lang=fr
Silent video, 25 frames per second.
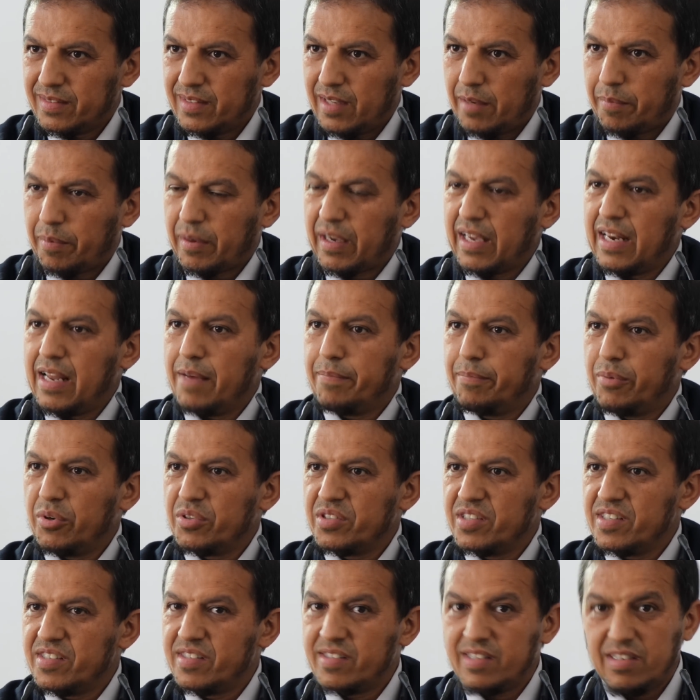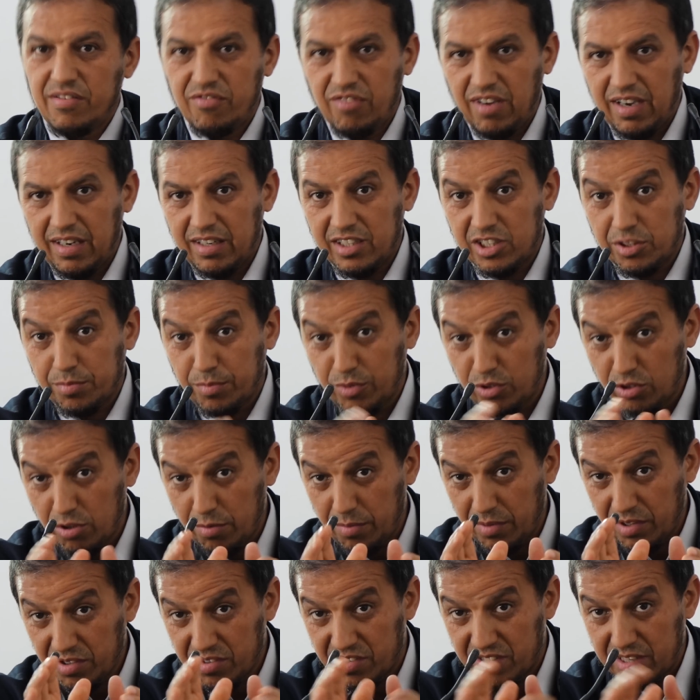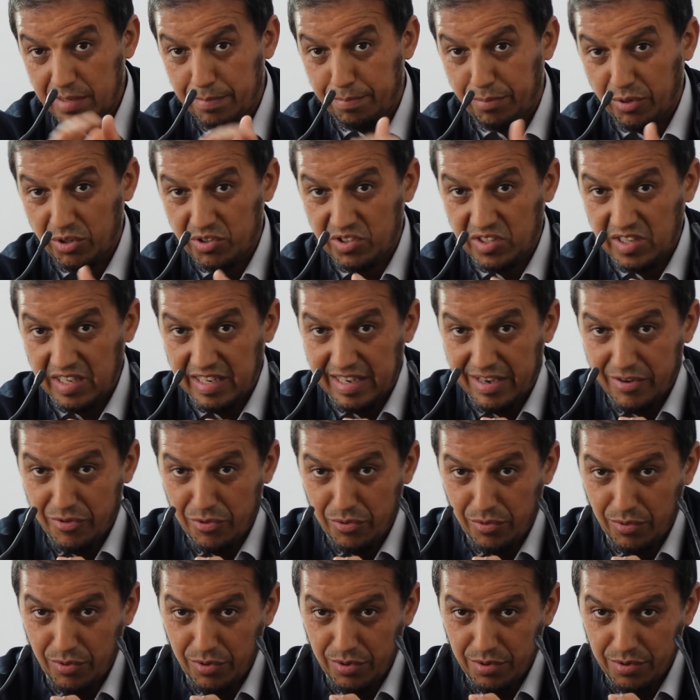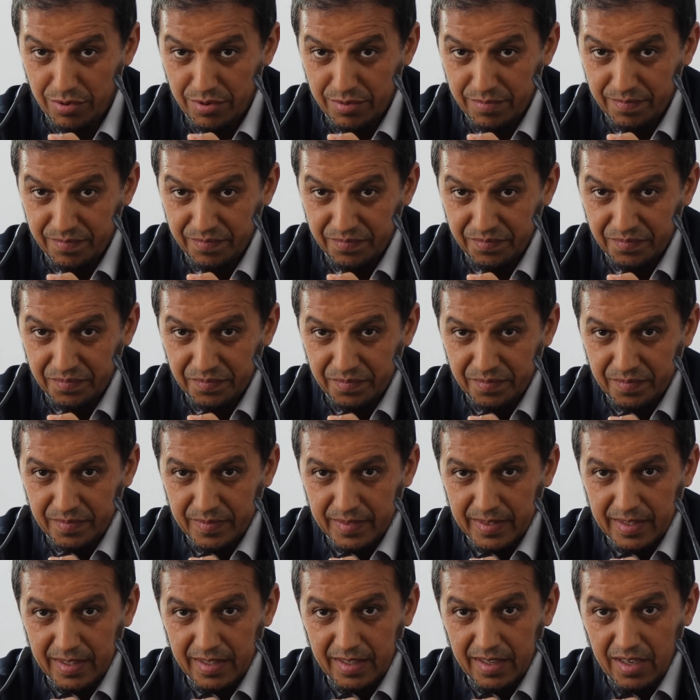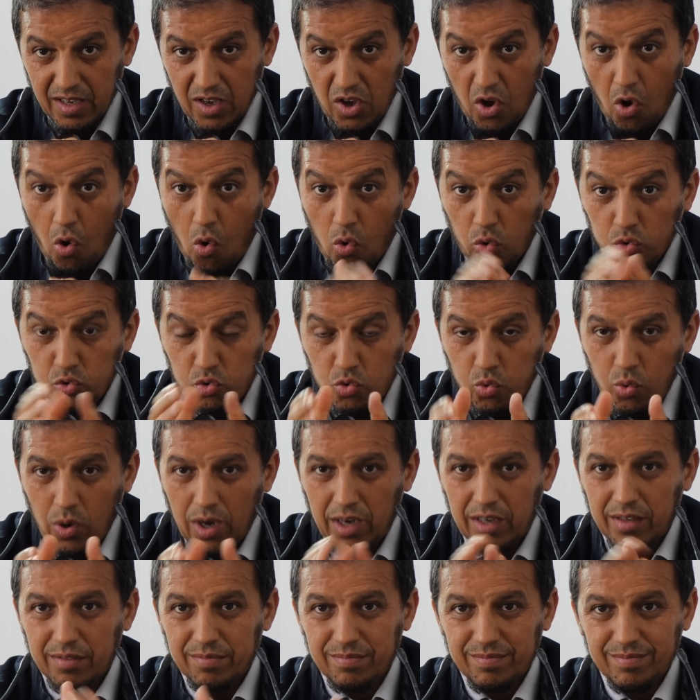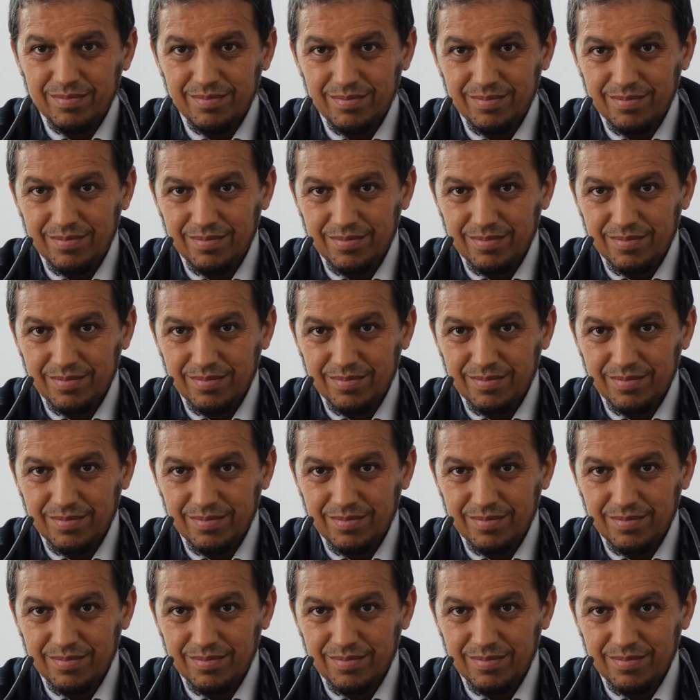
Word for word: Après la pause estivale, et je me demande si pause il y a eu lieu, on doit